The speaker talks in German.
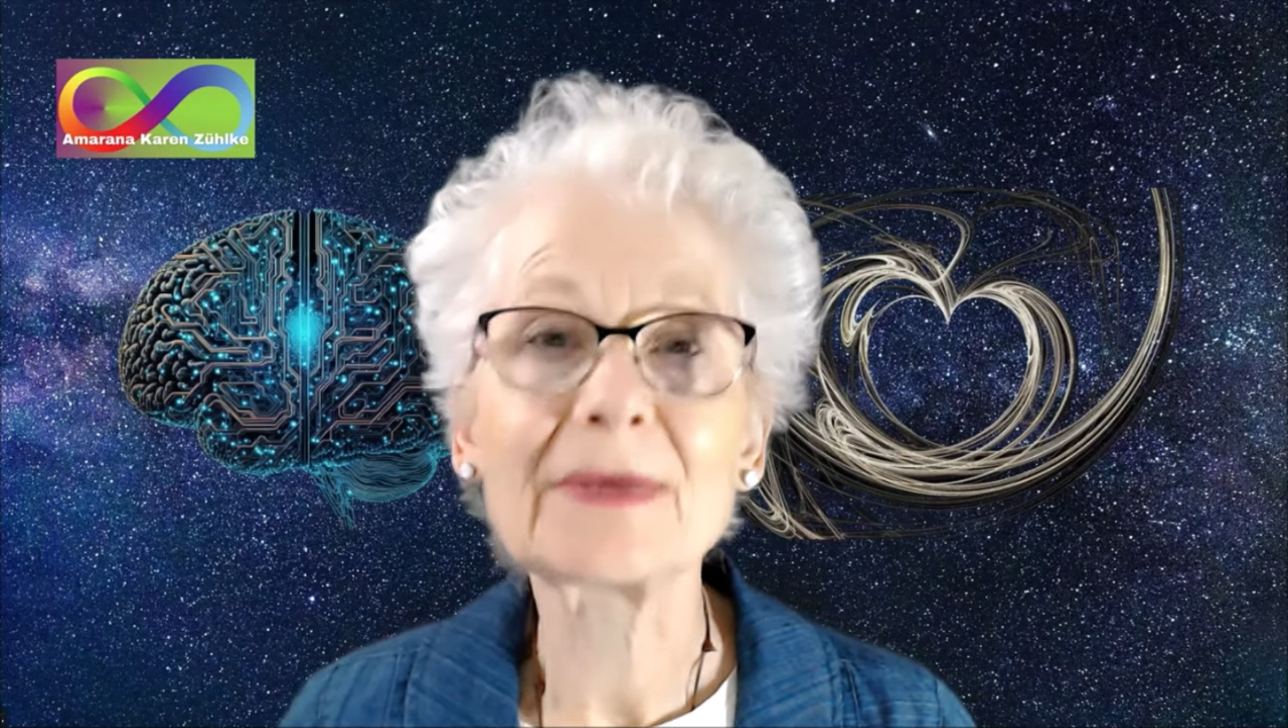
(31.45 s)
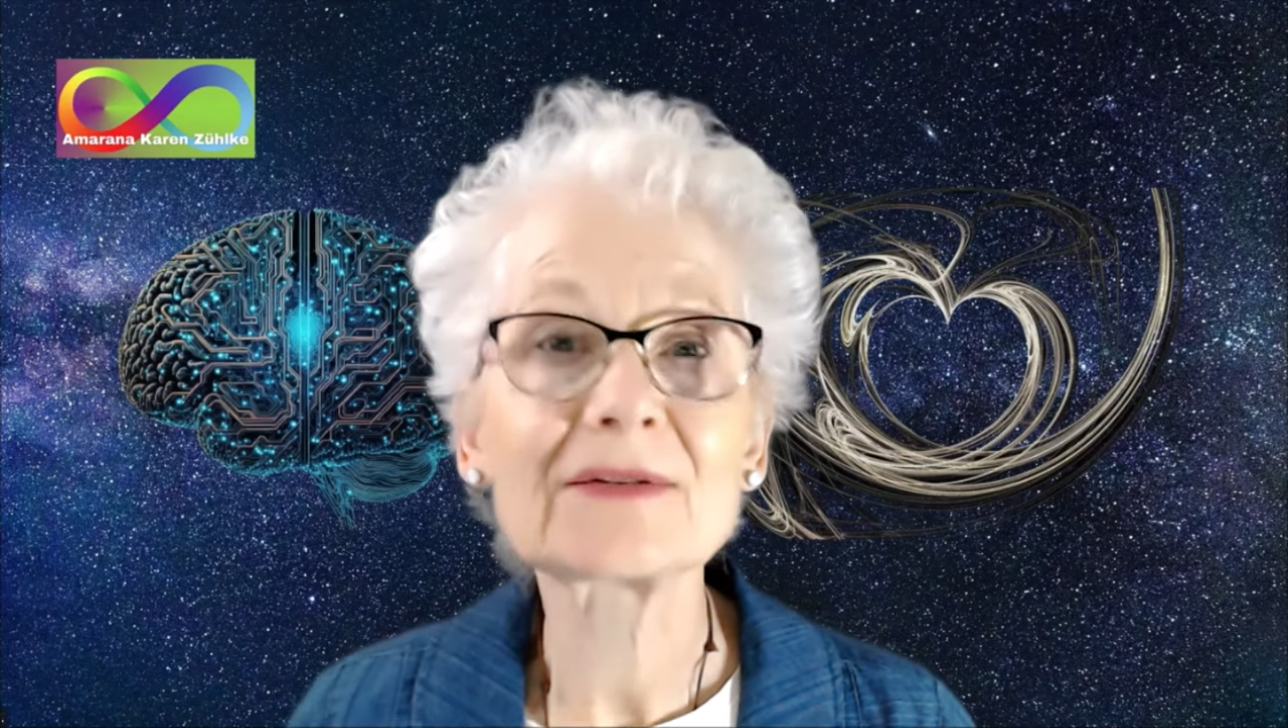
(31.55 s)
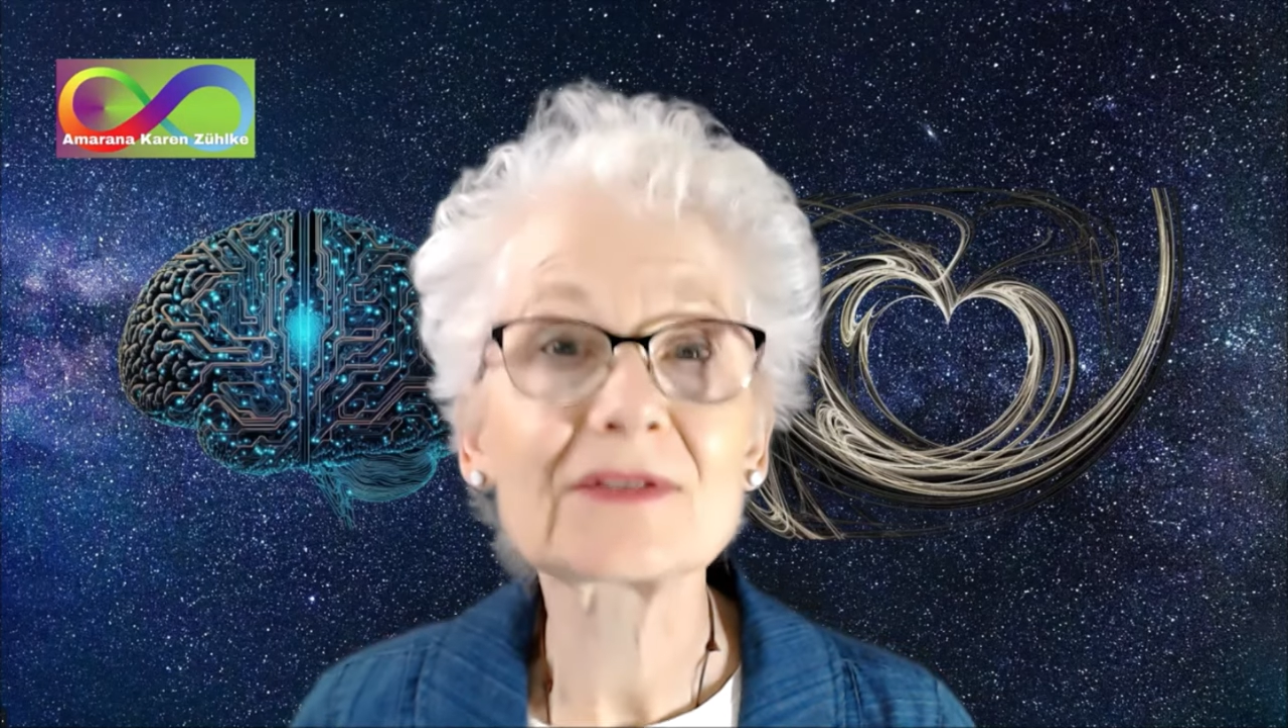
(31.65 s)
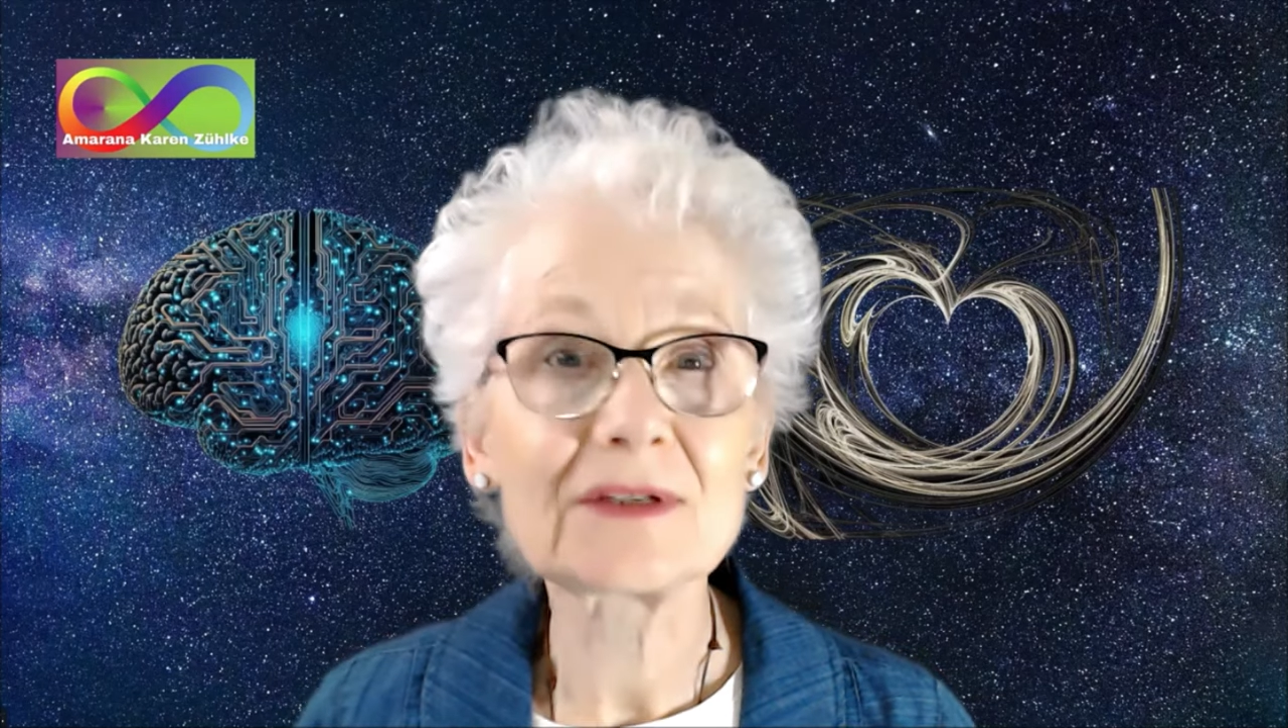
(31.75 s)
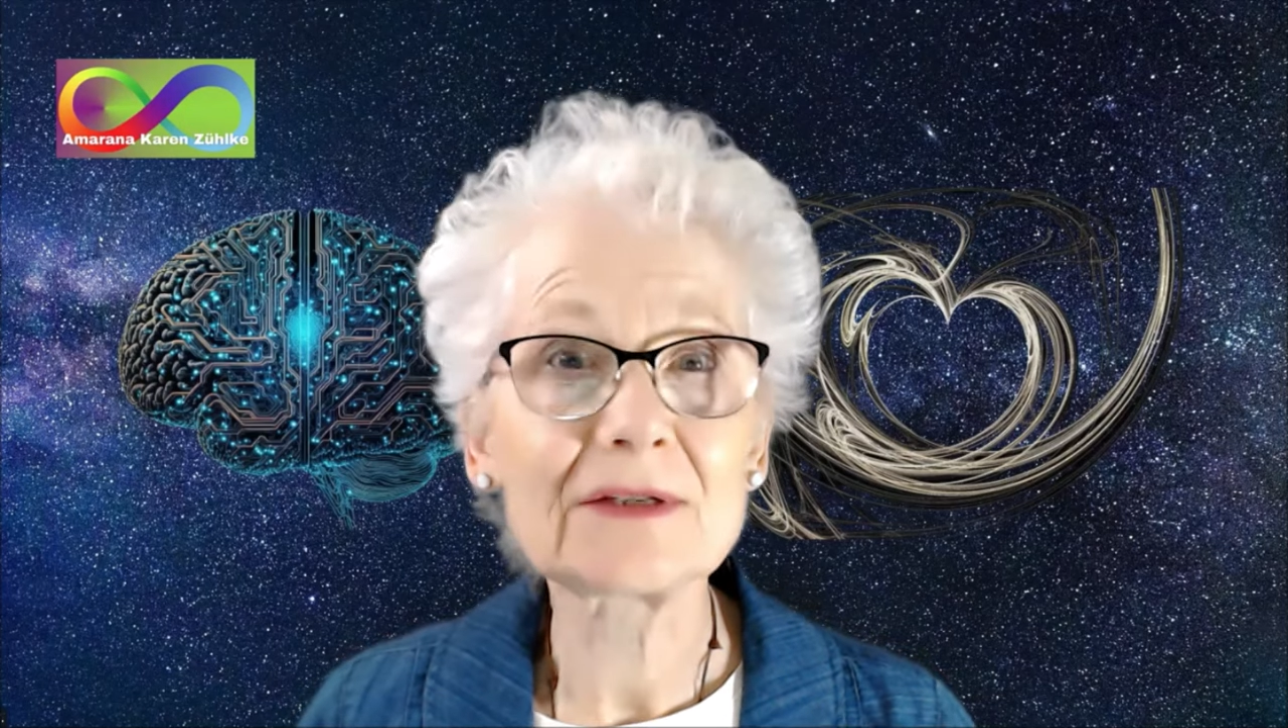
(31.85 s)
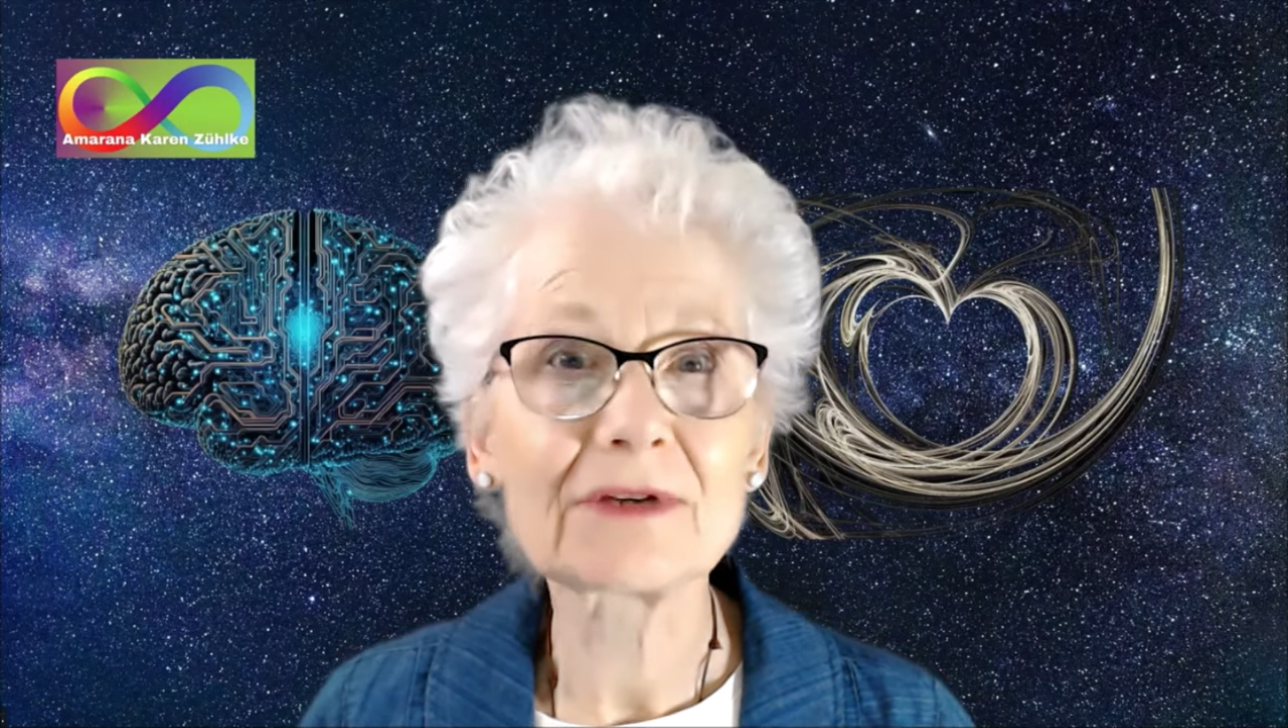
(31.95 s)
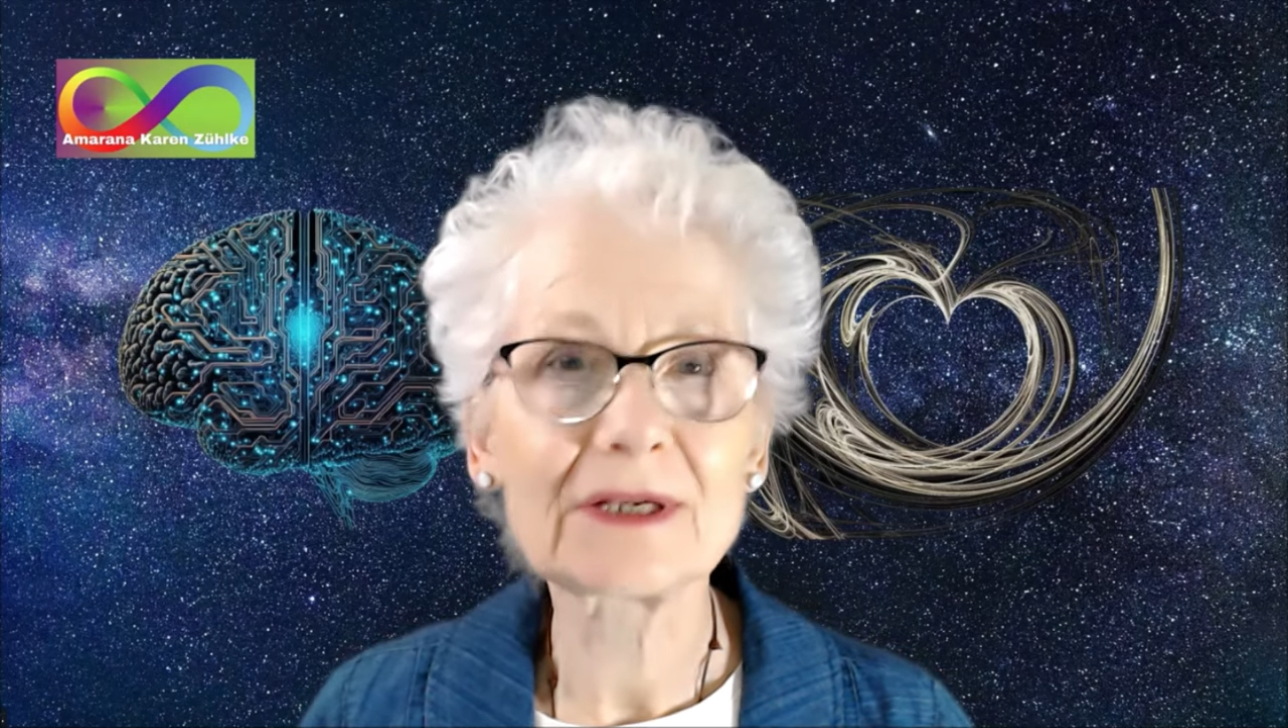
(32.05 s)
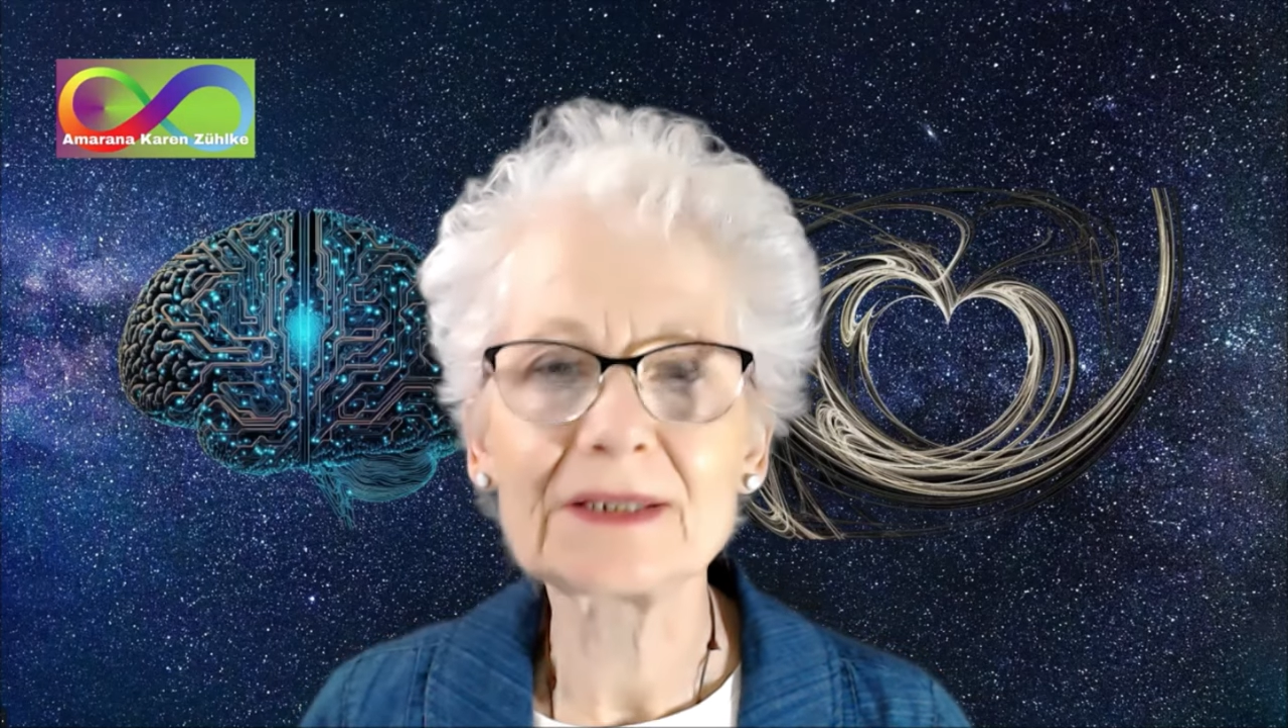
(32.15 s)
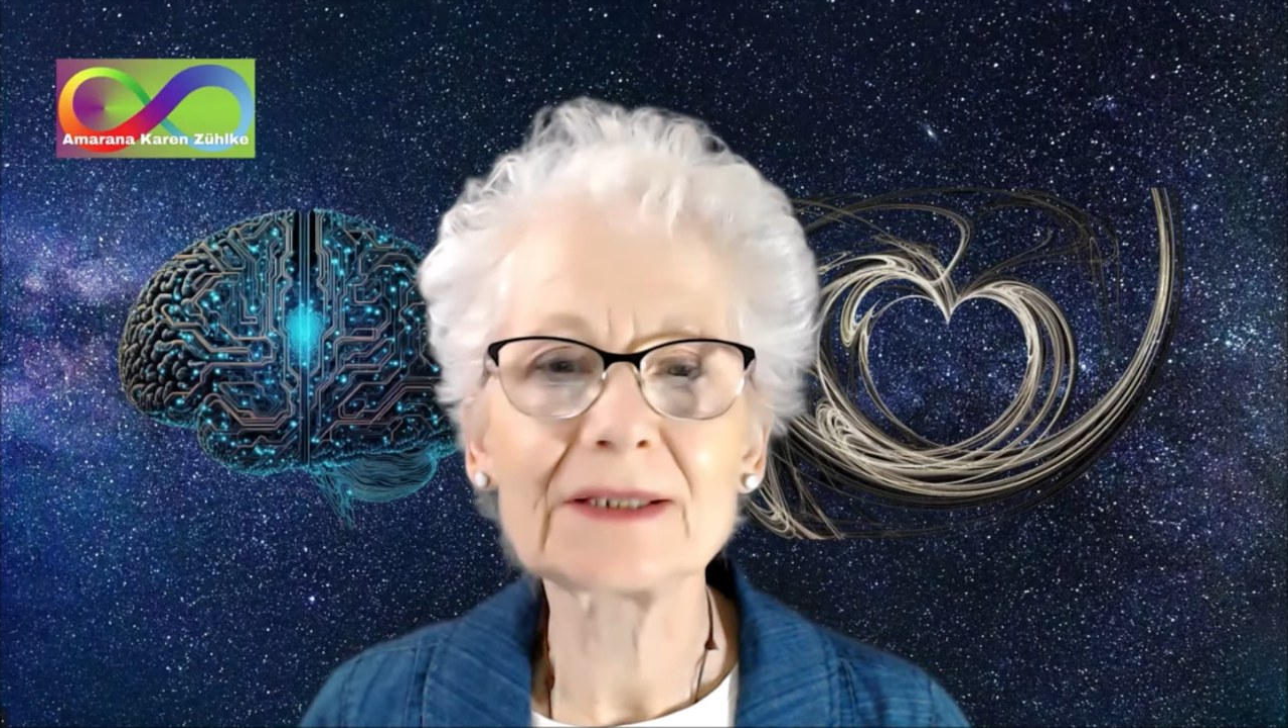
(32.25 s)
massive